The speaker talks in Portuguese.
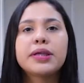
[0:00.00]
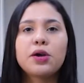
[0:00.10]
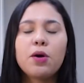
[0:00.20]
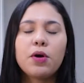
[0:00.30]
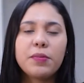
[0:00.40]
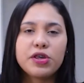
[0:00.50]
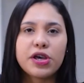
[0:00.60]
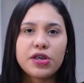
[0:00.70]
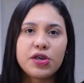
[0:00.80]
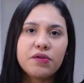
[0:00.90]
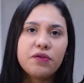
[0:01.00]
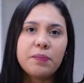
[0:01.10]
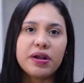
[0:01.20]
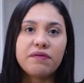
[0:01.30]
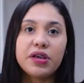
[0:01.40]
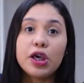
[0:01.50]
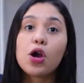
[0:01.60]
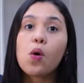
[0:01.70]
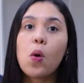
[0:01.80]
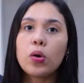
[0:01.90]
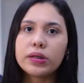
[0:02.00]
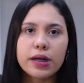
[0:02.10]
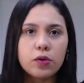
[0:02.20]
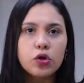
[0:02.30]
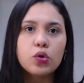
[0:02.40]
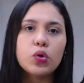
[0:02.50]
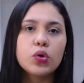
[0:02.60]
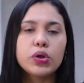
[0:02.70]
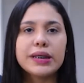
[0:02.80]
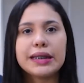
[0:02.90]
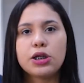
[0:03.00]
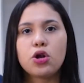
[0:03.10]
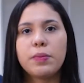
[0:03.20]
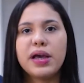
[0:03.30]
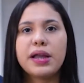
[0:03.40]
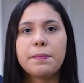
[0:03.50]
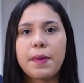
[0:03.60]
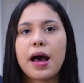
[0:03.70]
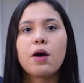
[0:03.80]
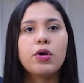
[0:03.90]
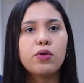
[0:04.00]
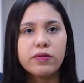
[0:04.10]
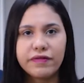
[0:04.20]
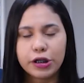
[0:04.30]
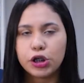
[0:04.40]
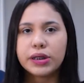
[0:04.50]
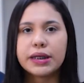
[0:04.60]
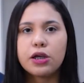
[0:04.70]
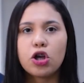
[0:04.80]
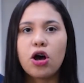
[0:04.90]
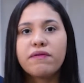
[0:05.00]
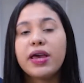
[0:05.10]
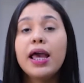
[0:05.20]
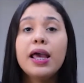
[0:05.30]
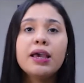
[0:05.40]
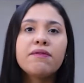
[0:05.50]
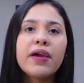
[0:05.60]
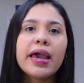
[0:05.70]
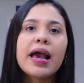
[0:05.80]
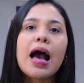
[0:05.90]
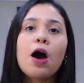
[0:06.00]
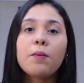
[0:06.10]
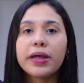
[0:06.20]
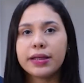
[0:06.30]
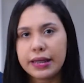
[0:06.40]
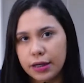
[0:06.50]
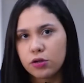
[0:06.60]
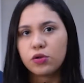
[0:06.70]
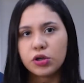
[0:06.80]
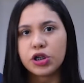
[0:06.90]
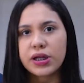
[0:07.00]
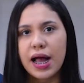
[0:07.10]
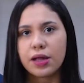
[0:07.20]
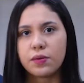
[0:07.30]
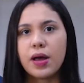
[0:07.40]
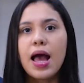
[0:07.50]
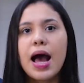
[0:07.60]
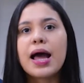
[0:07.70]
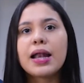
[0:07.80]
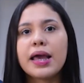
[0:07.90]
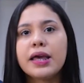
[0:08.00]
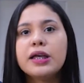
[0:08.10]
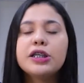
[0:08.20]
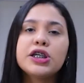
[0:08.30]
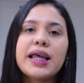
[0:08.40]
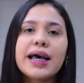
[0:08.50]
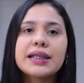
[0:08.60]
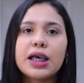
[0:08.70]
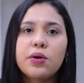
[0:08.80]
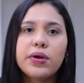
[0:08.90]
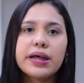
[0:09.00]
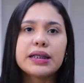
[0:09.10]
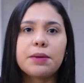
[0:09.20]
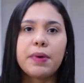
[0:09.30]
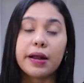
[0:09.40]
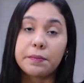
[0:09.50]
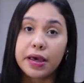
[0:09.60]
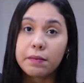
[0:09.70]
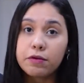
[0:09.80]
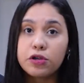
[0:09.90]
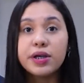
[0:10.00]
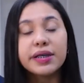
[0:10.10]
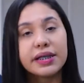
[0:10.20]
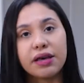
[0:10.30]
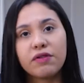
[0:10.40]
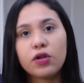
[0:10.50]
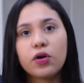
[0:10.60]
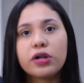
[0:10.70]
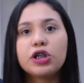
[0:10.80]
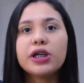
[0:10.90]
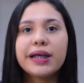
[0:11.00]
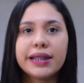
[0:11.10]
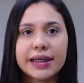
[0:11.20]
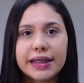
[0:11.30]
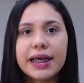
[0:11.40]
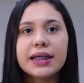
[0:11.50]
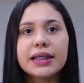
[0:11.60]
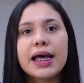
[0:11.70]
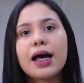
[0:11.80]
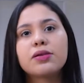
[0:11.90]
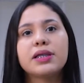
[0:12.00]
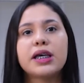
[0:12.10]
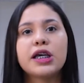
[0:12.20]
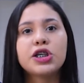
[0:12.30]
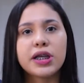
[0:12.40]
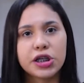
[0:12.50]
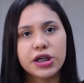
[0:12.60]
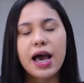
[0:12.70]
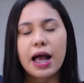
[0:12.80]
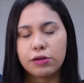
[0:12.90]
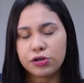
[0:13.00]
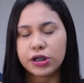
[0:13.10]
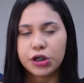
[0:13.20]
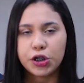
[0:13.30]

tem como objetivo prevenir contra o surto de síndrome gripal e Covid-19 que vem aumentando no estado, além de dar segurança para membros, servidores, terceirizados e estagiários da